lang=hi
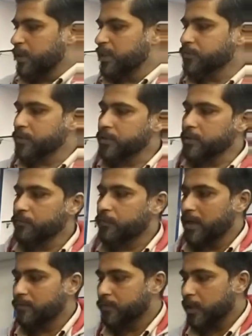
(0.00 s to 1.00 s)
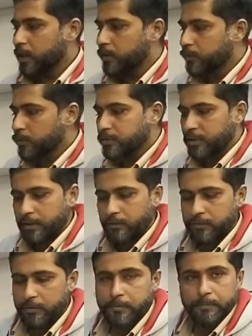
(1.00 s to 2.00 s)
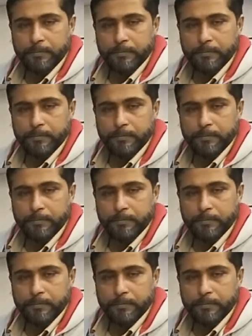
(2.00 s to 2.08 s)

प्ले स्टेशन फाइव का ड्यूल सेंस